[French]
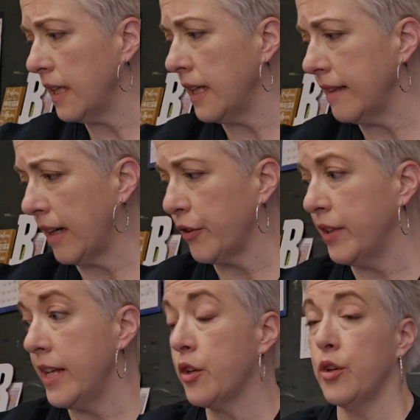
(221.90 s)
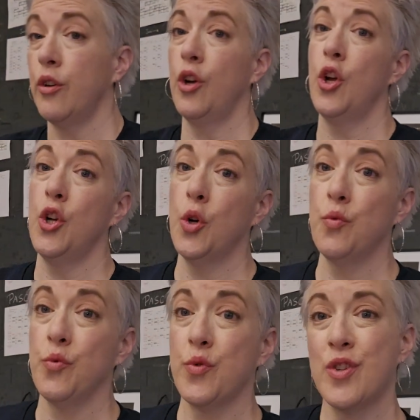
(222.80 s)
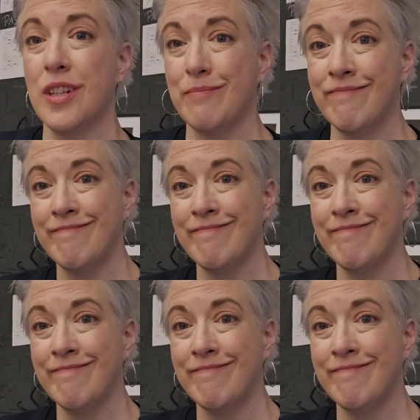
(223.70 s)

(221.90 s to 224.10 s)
étant donné que là où nous sommes,